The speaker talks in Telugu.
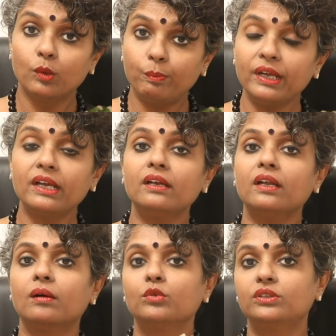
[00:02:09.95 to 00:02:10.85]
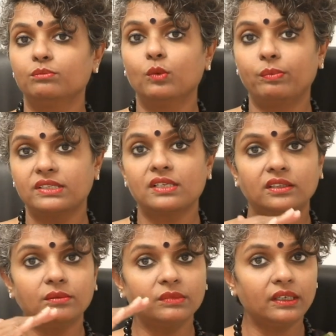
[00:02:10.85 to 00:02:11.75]
ముప్పై కన్నా ముప్పై
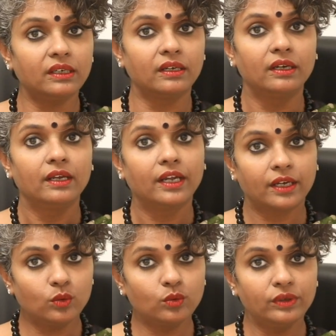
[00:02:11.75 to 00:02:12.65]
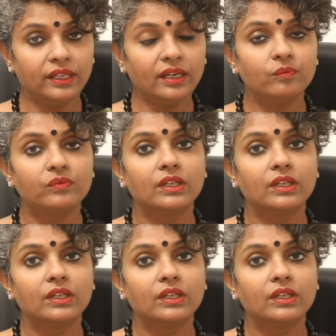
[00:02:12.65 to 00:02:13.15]
శాతం కన్నా ఎక్కువ ఉంటే